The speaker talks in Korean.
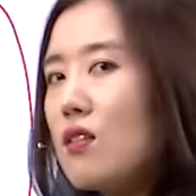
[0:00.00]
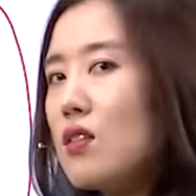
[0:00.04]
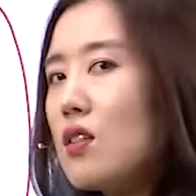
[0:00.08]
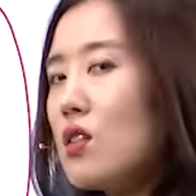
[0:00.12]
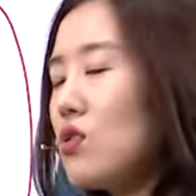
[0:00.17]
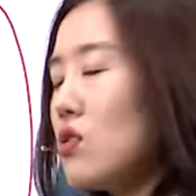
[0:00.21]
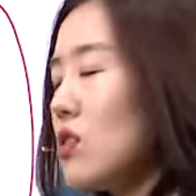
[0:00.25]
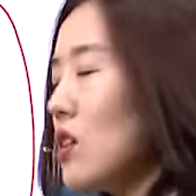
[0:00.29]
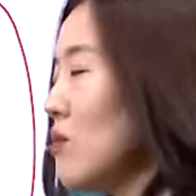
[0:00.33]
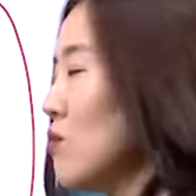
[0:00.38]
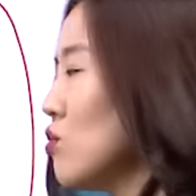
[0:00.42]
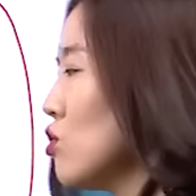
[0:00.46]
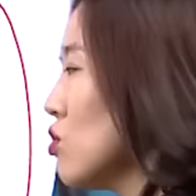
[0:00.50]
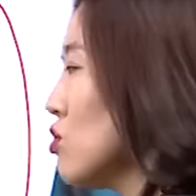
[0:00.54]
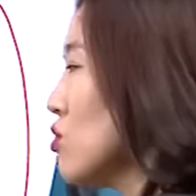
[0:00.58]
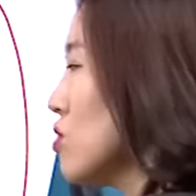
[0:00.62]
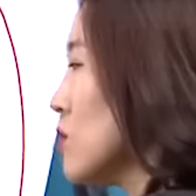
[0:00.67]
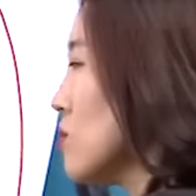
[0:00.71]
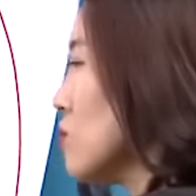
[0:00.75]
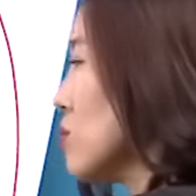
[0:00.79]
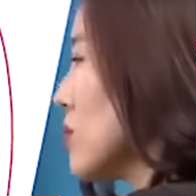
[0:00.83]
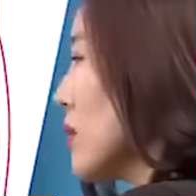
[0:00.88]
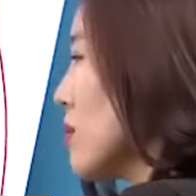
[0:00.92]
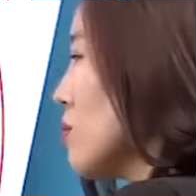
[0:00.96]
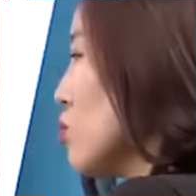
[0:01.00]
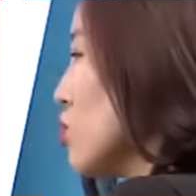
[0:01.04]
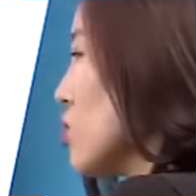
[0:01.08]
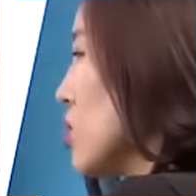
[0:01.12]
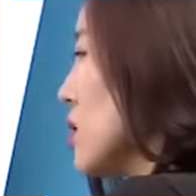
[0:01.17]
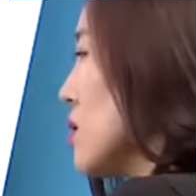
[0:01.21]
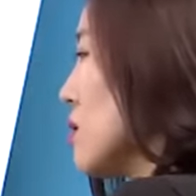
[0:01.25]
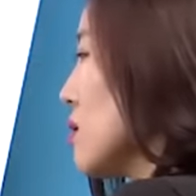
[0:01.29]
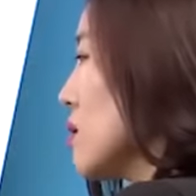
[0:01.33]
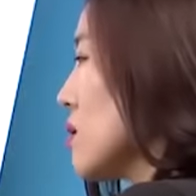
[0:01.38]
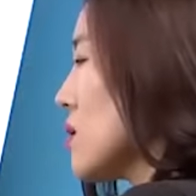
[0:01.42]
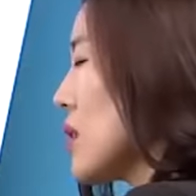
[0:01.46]
그래서 삼중지문
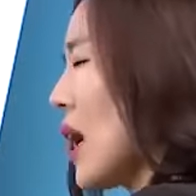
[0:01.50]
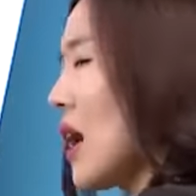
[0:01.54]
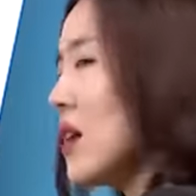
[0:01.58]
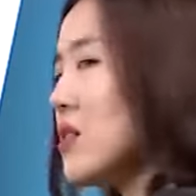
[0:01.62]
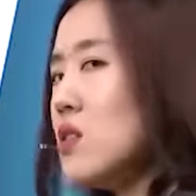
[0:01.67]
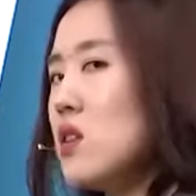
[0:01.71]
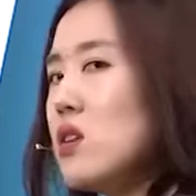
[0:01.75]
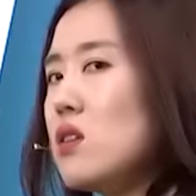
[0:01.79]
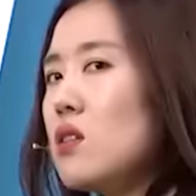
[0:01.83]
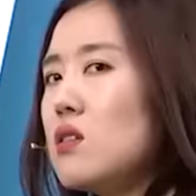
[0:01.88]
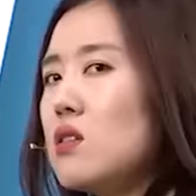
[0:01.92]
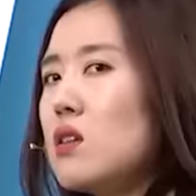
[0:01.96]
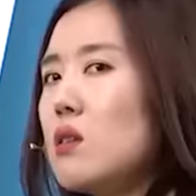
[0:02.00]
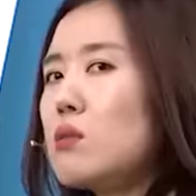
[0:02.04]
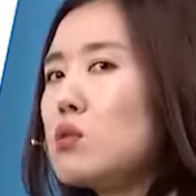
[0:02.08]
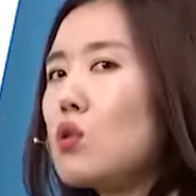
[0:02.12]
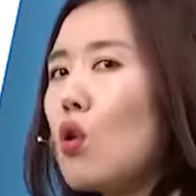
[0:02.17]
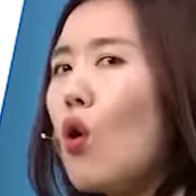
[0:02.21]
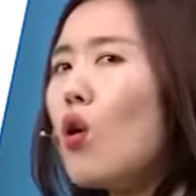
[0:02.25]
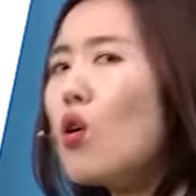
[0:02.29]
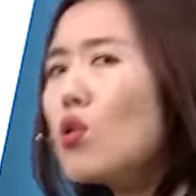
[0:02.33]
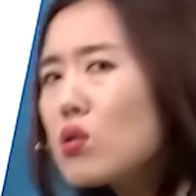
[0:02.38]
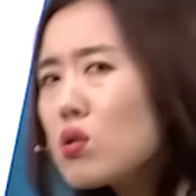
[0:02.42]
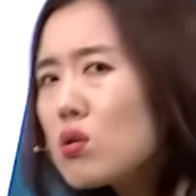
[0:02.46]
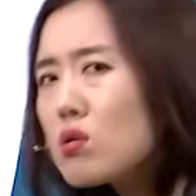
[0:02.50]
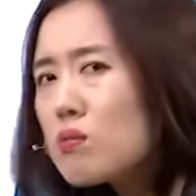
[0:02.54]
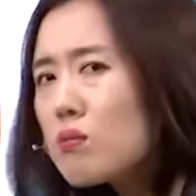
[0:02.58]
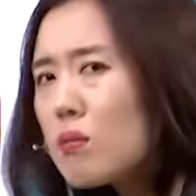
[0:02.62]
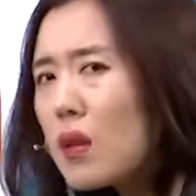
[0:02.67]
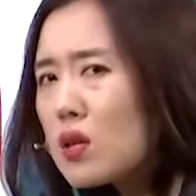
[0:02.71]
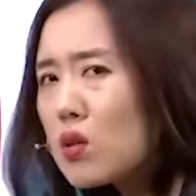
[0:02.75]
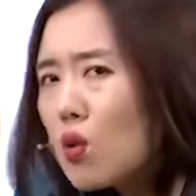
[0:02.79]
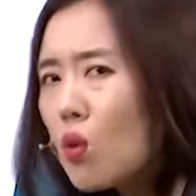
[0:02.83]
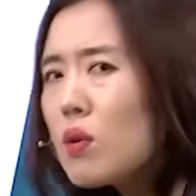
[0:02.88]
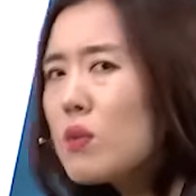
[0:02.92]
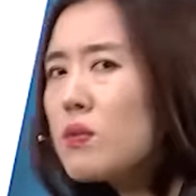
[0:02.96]
삼중이들은 다시 읽으려면 더
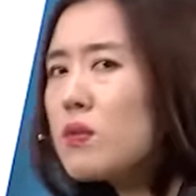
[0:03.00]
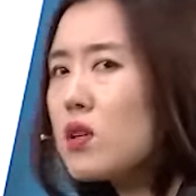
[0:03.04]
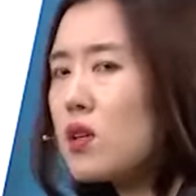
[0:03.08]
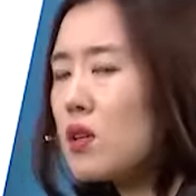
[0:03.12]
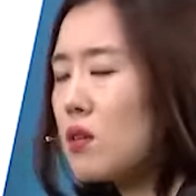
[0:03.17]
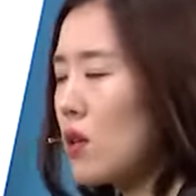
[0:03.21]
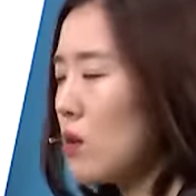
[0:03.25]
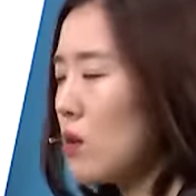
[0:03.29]
막 너무 힘들기